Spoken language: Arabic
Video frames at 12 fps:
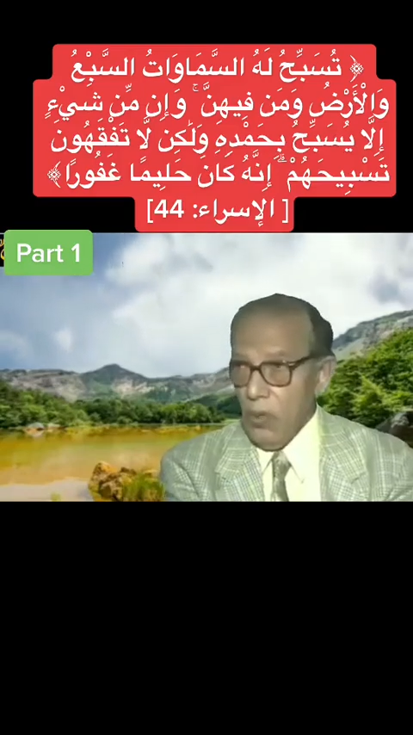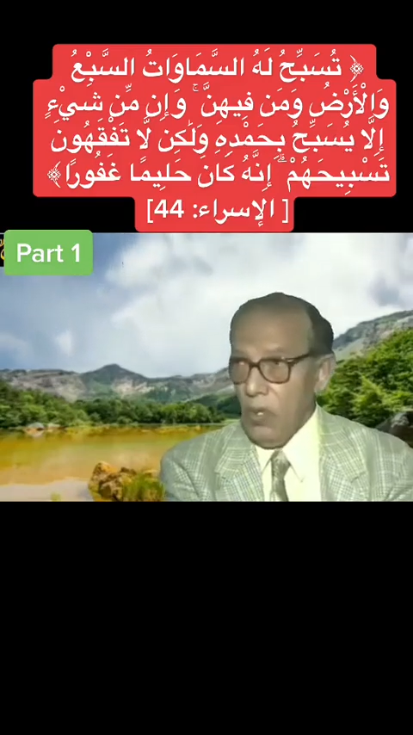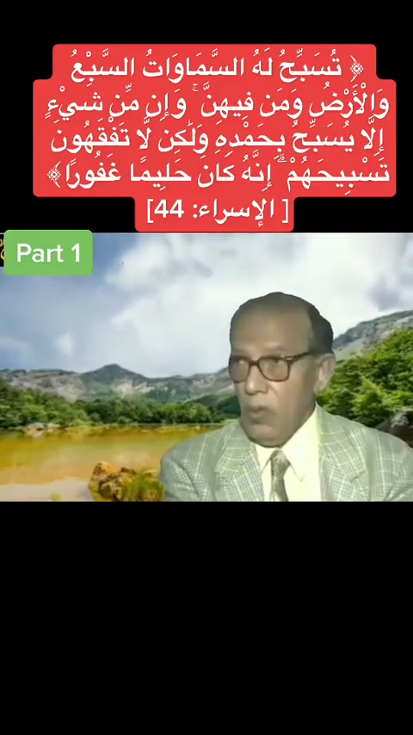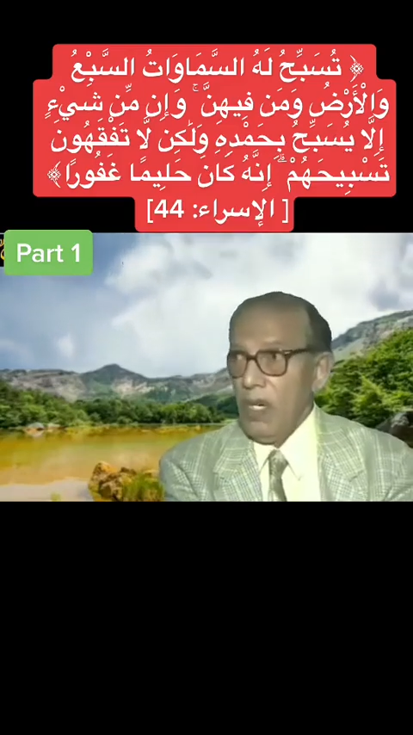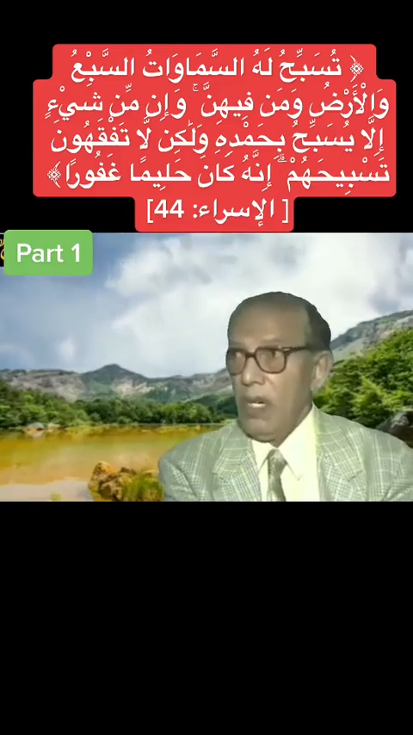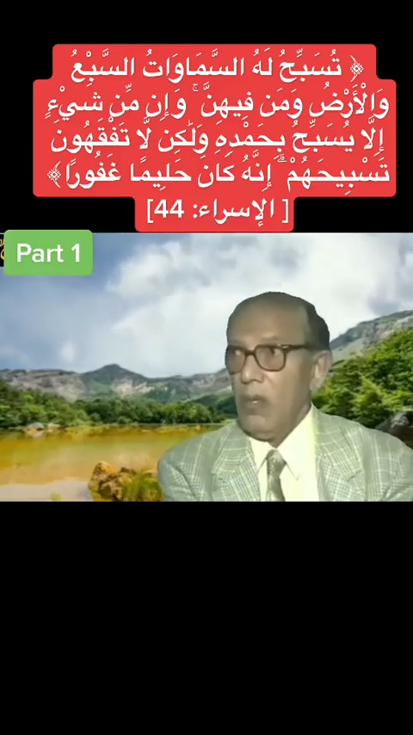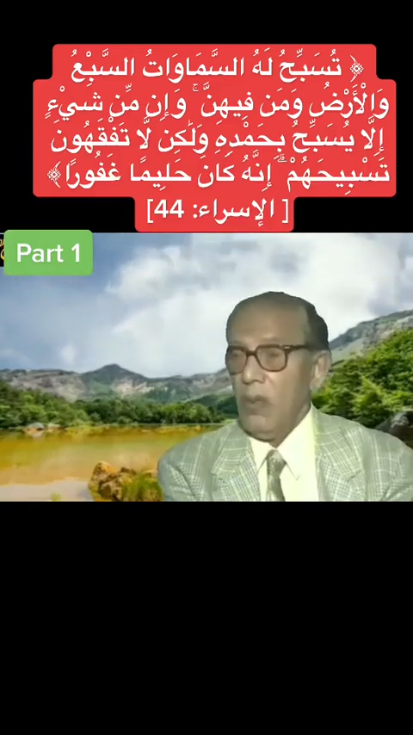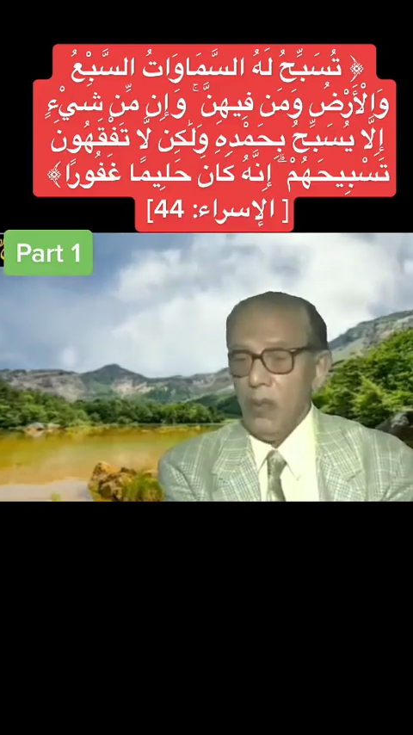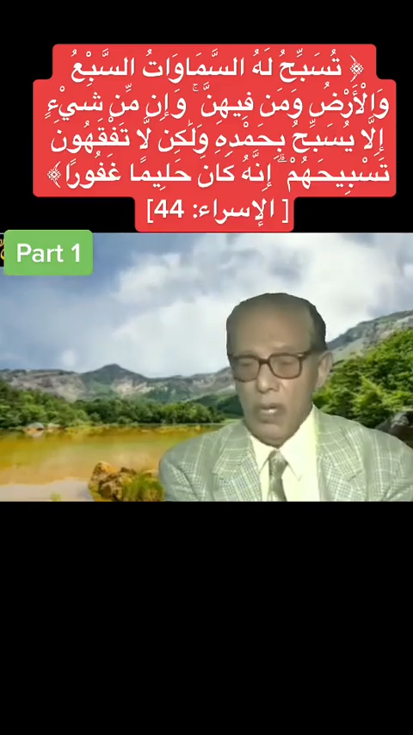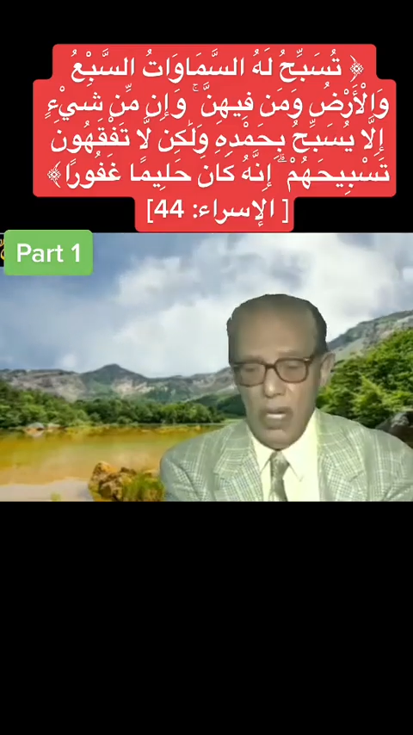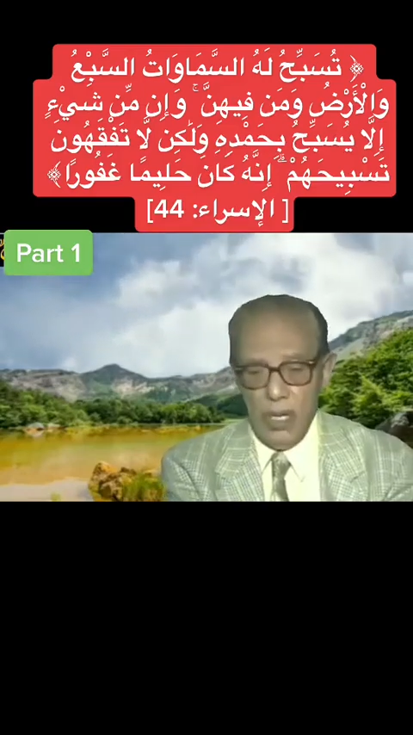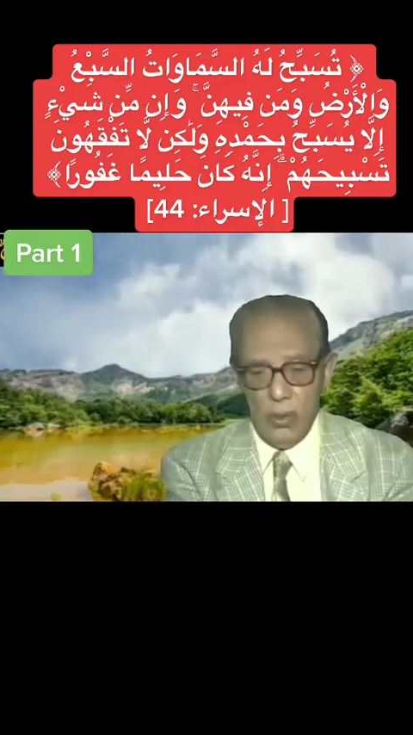
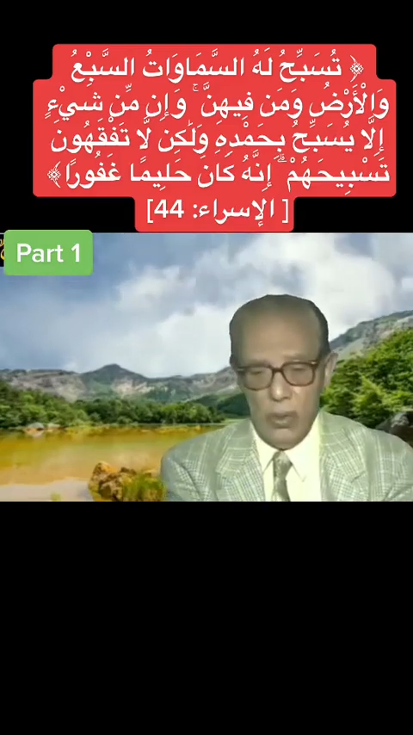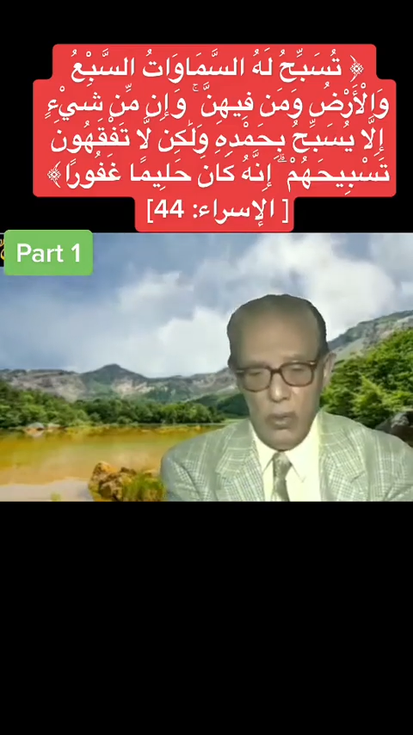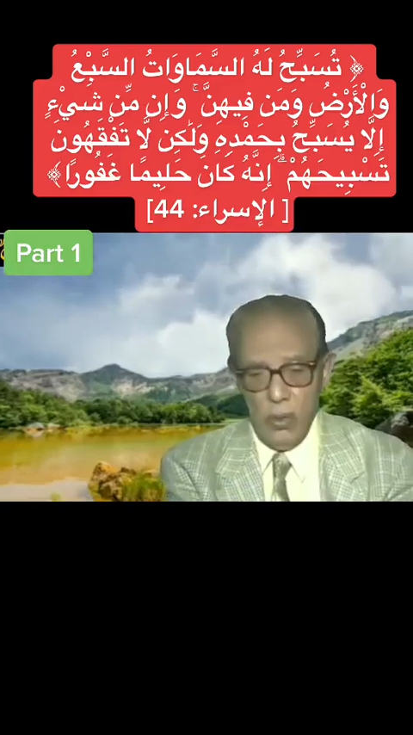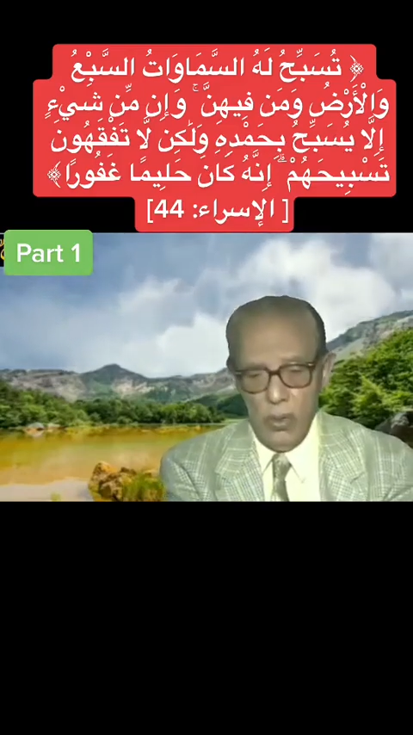ومخلوقاته